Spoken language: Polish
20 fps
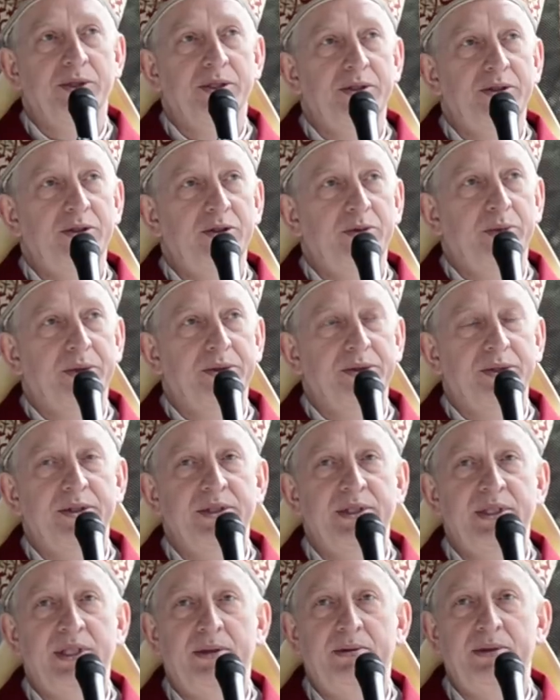życiu
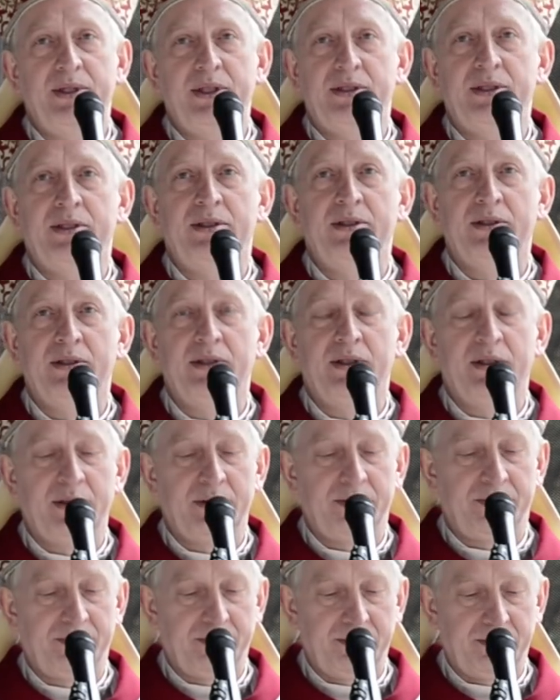pozostał li
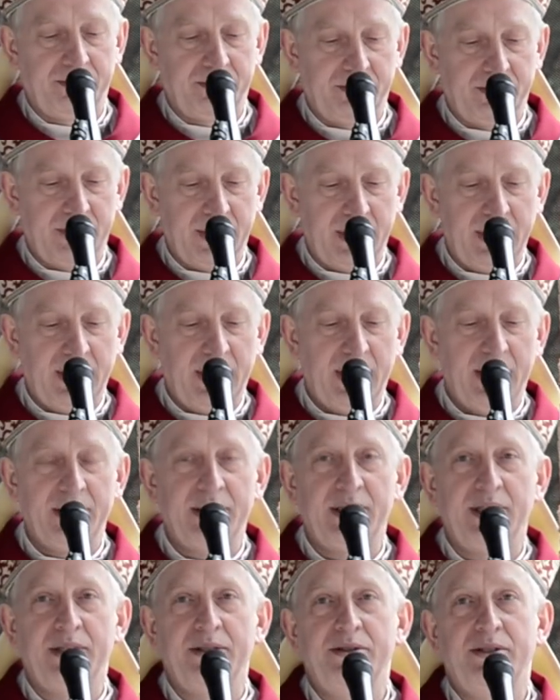tylko
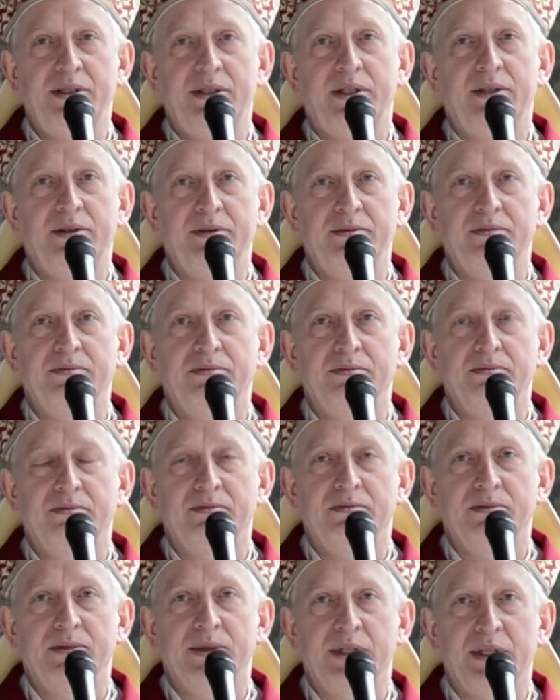jeden dzień,
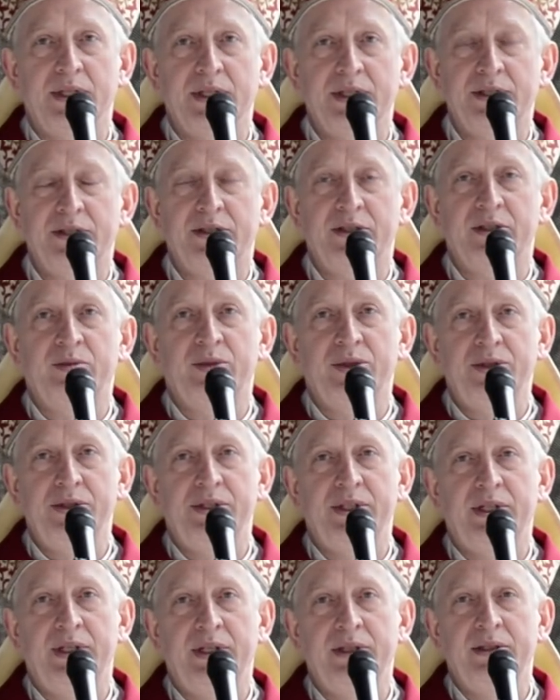że jest to mój
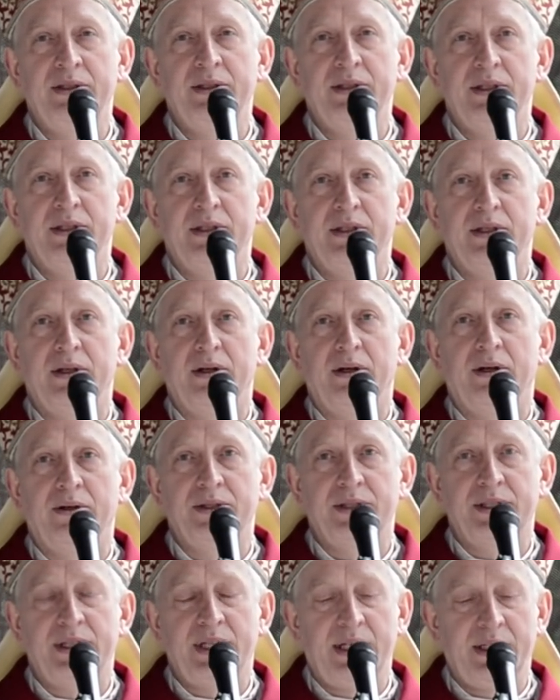dzień
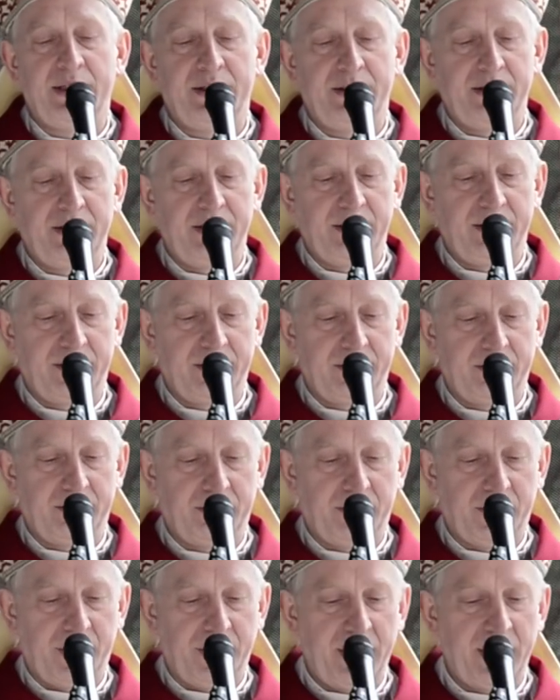ostatni
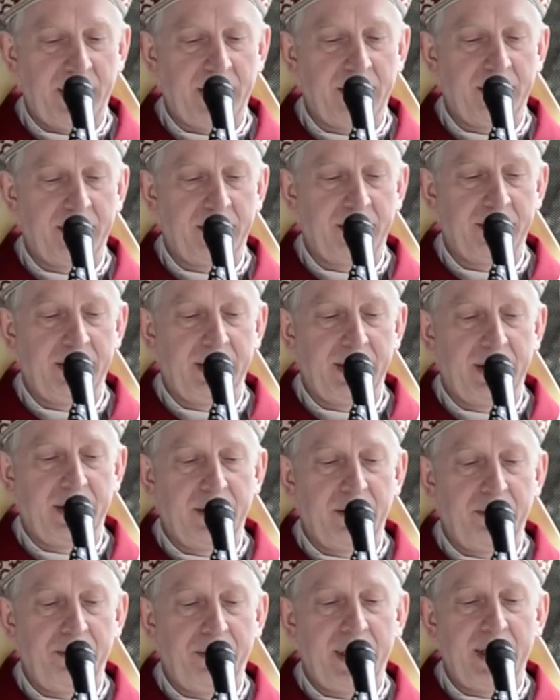mojego
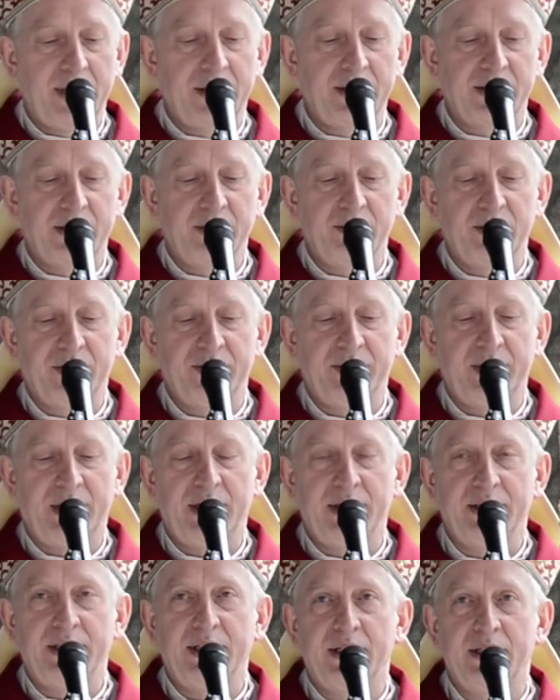
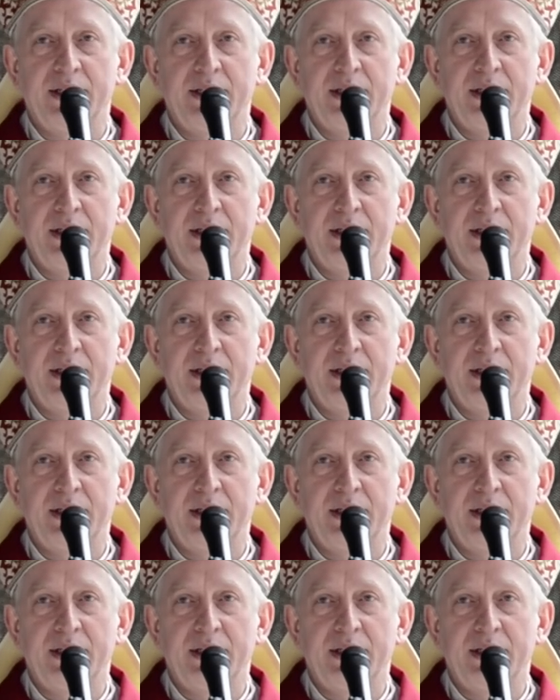pielgrzymowania.